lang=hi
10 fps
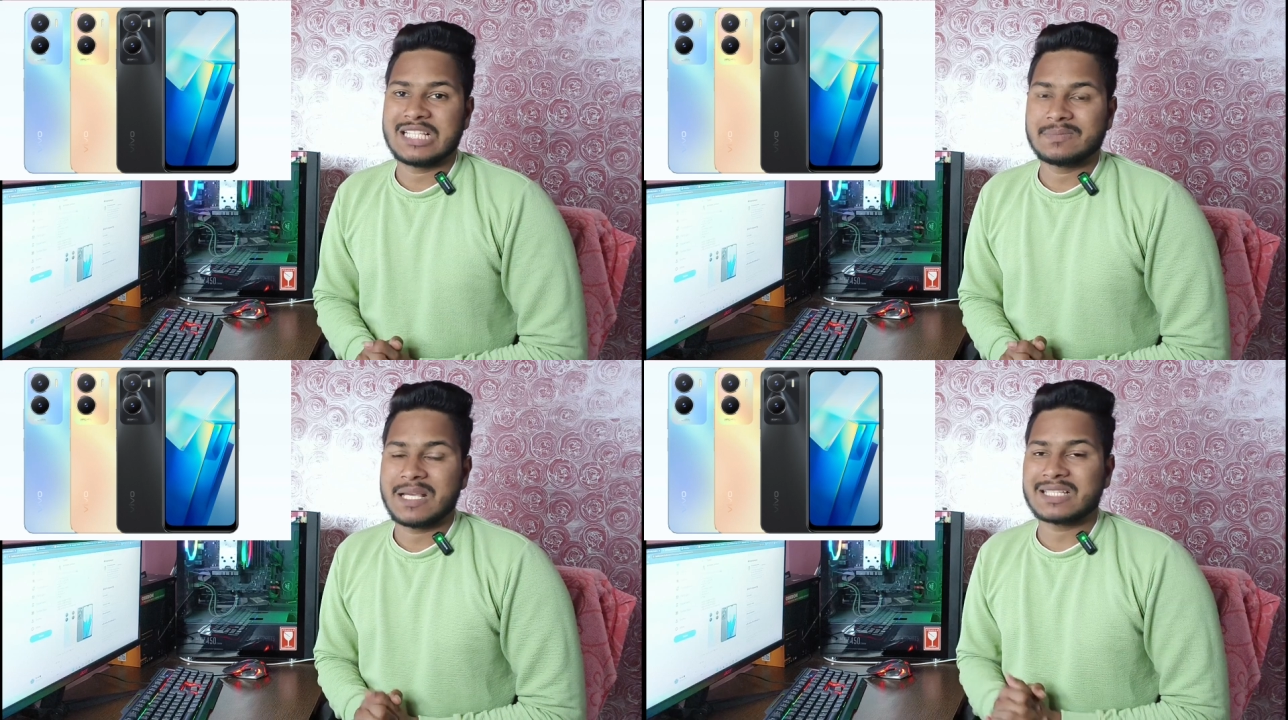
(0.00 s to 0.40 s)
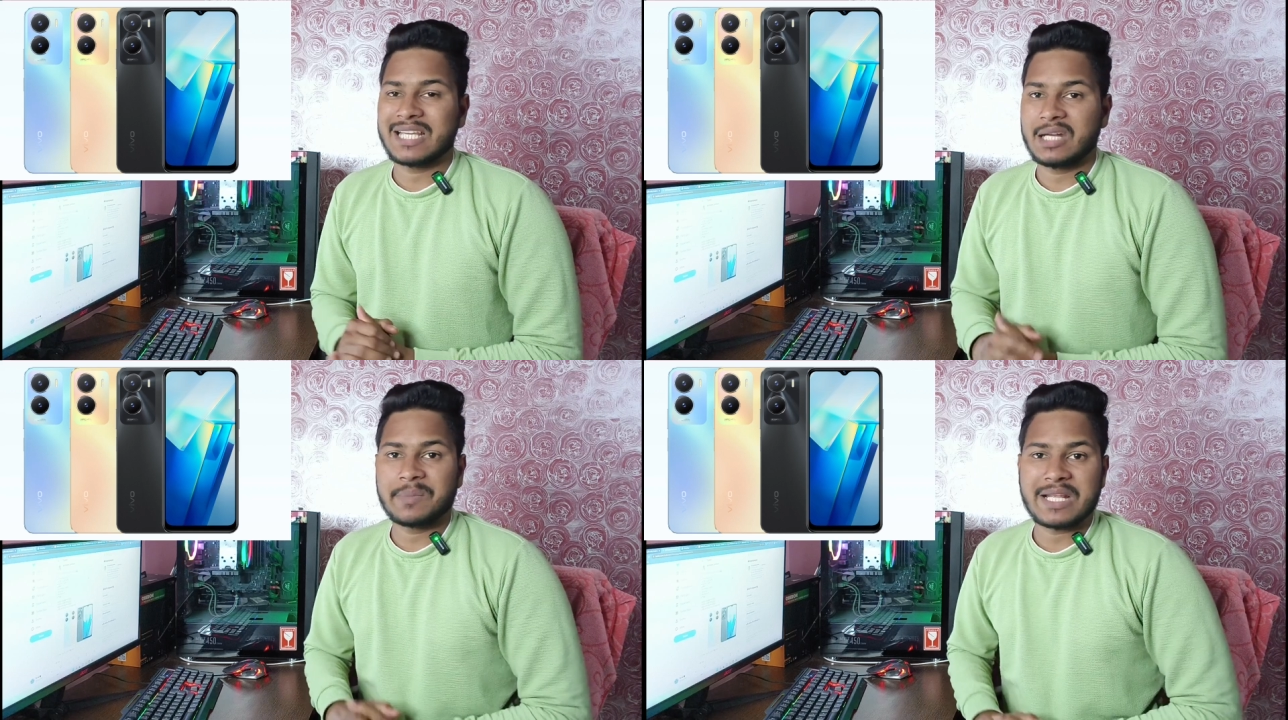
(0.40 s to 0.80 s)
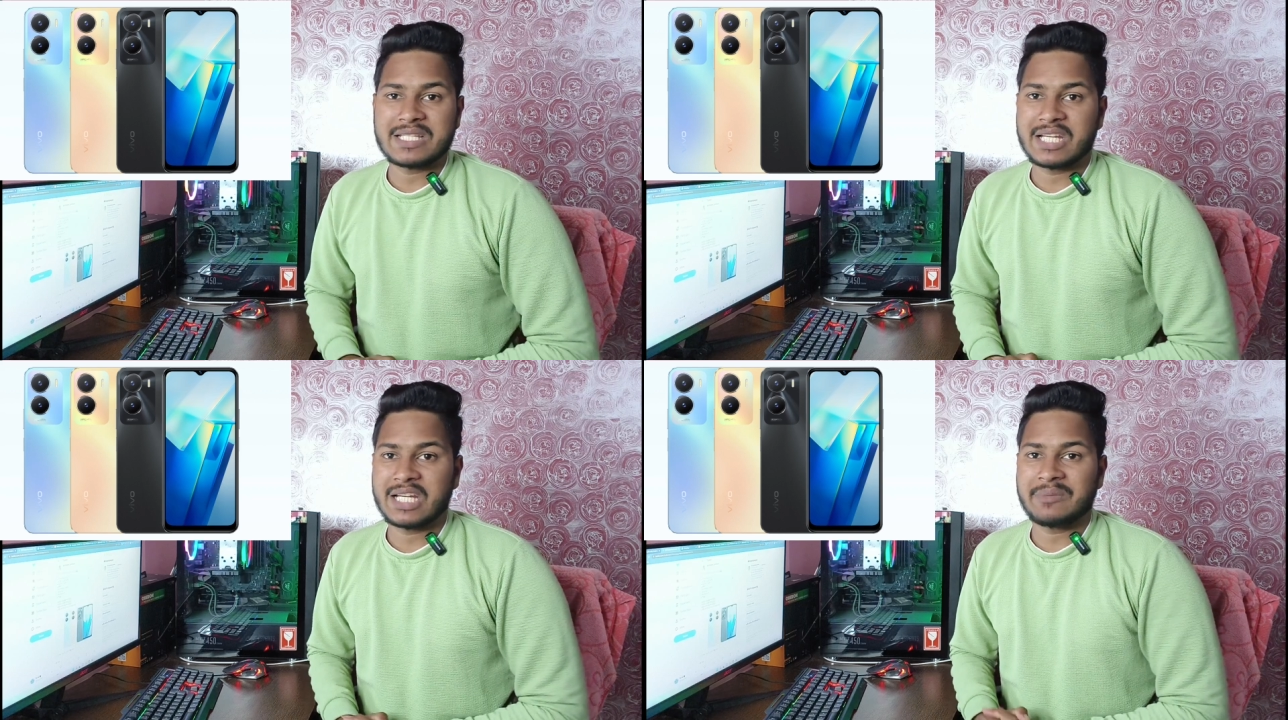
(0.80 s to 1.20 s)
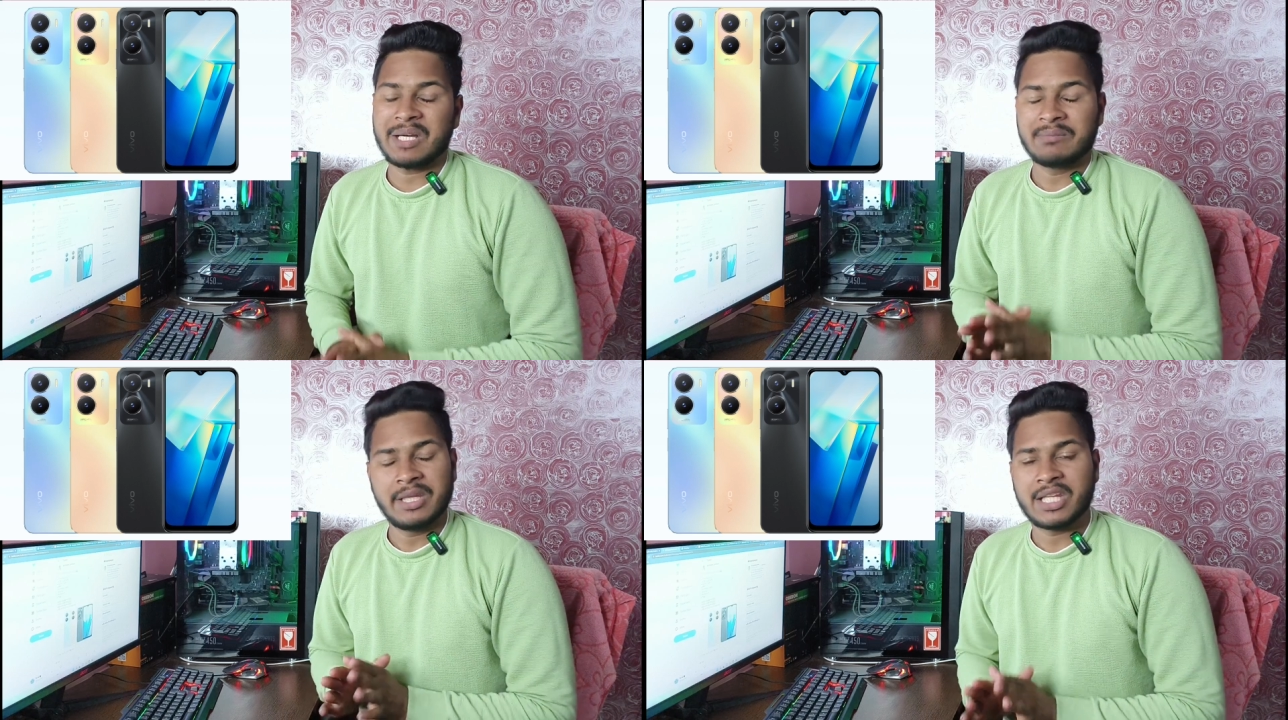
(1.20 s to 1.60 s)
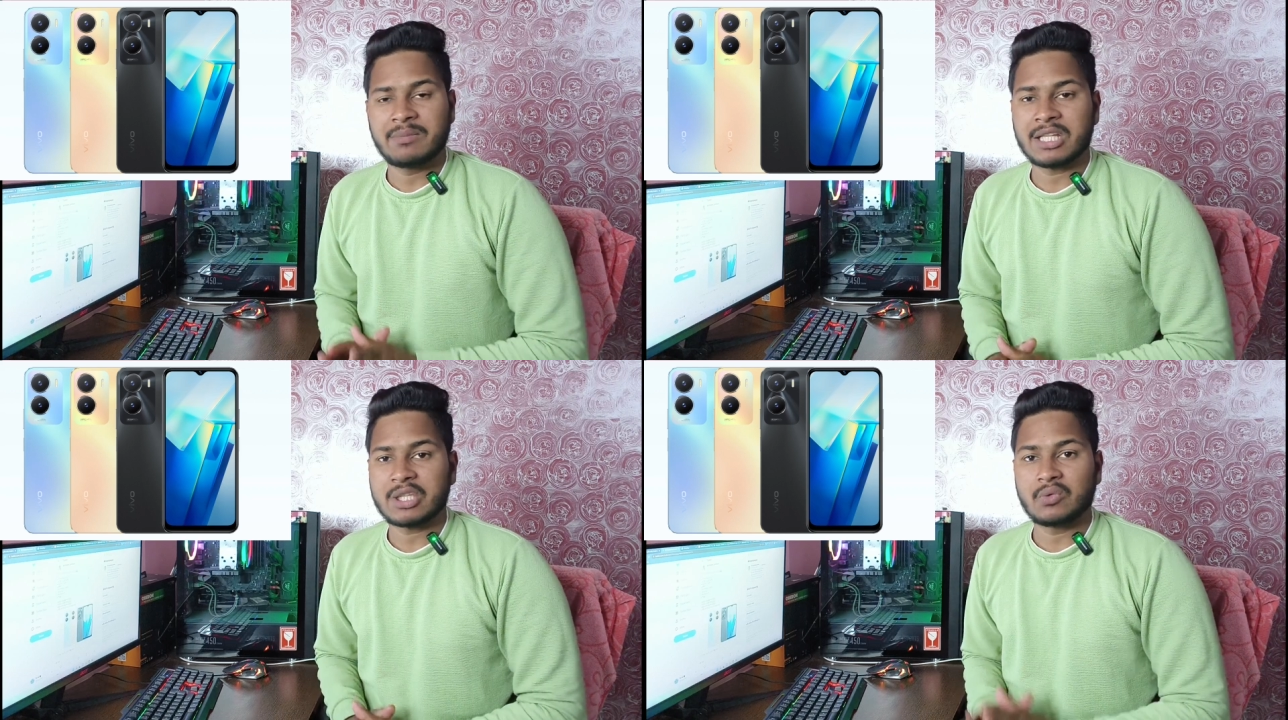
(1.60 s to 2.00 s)
की स्पेक्स एंड प्राइस देखने के बाद मैं
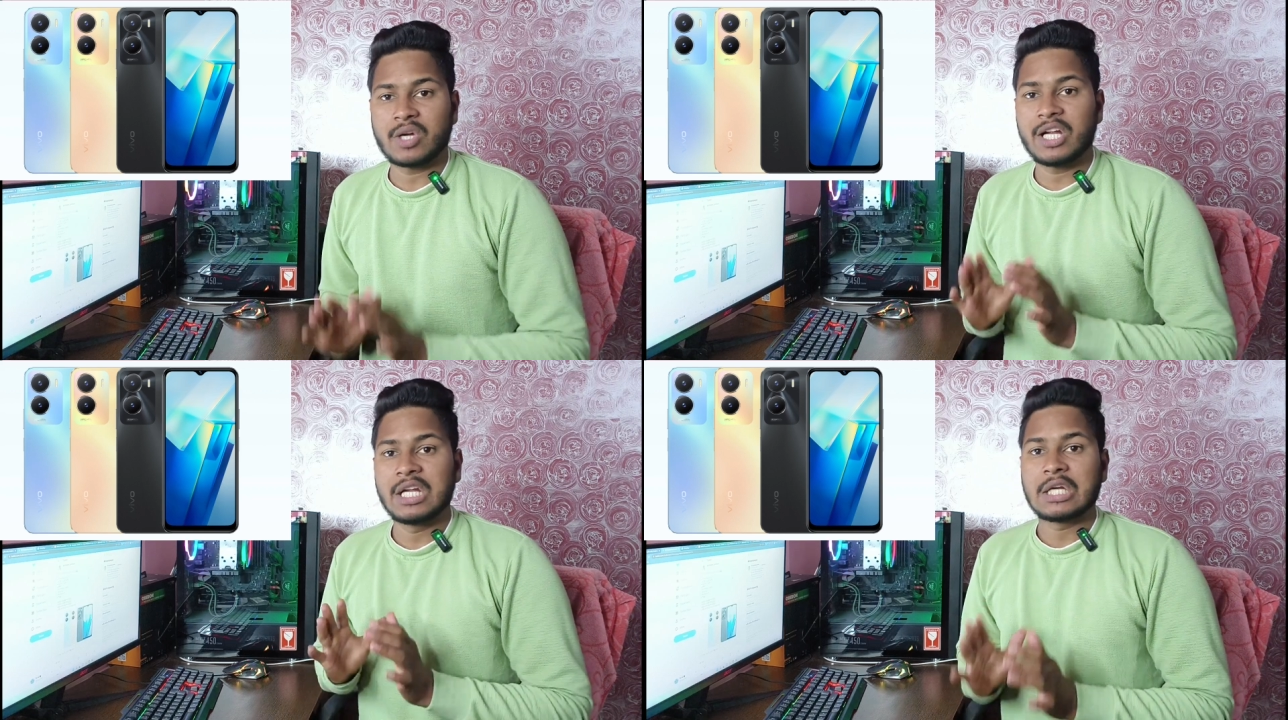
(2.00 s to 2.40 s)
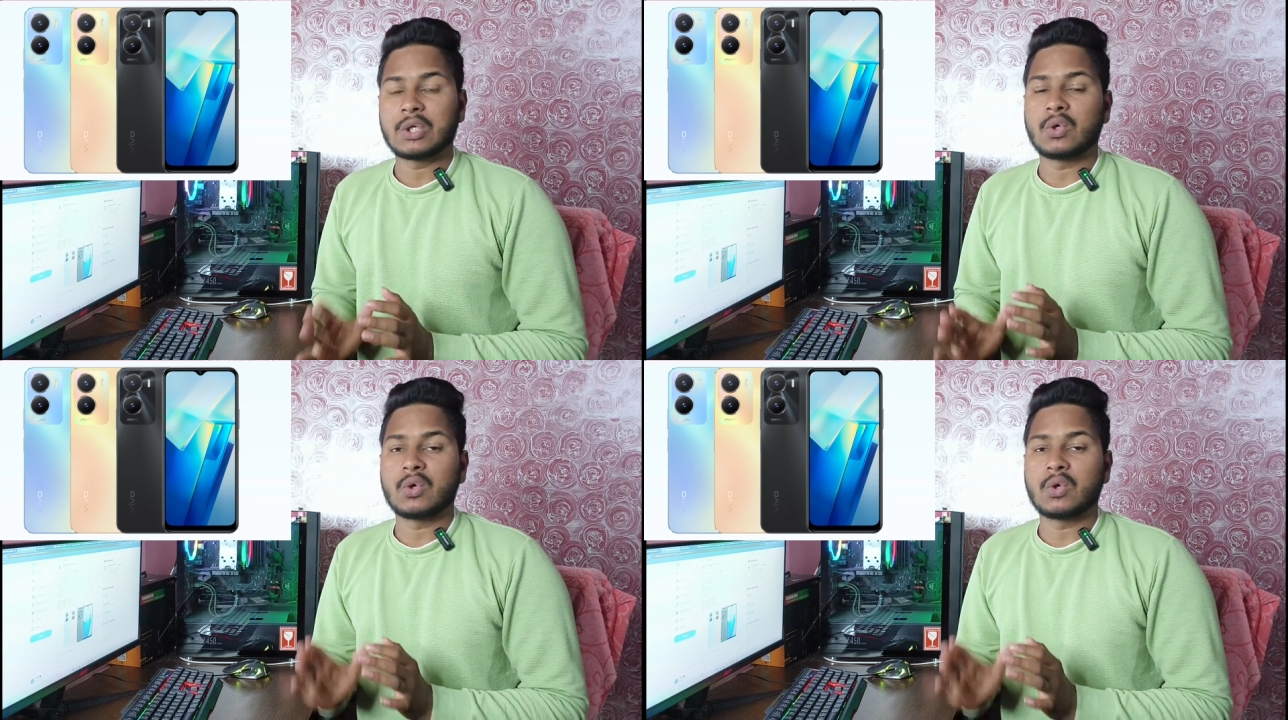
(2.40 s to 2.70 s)
एक ही बात कहूंगा